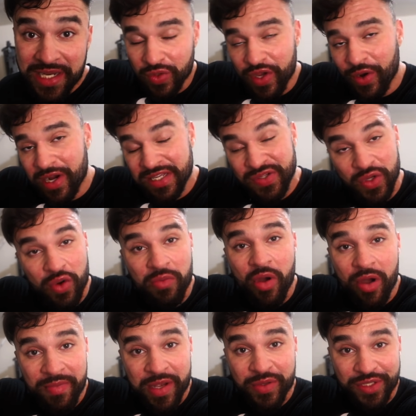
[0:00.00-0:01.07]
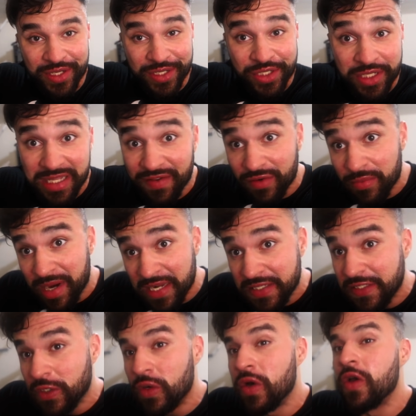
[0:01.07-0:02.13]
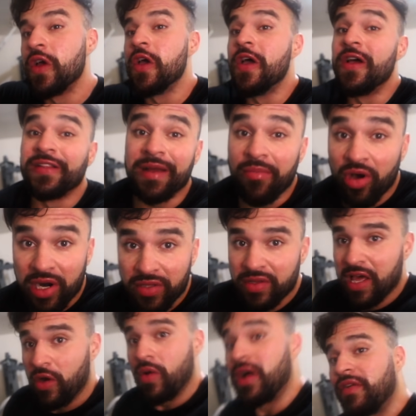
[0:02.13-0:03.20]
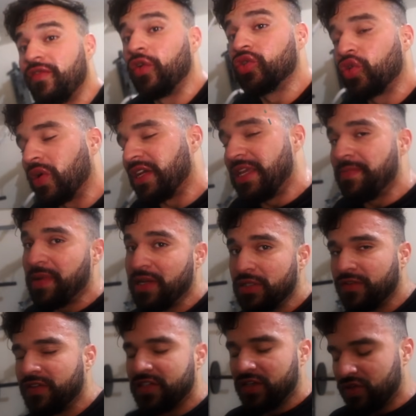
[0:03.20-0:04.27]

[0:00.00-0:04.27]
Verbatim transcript: que ocasionou meu amigo Xande, que estava no Brasil, está morando lá agora, voltou aqui para resolver essa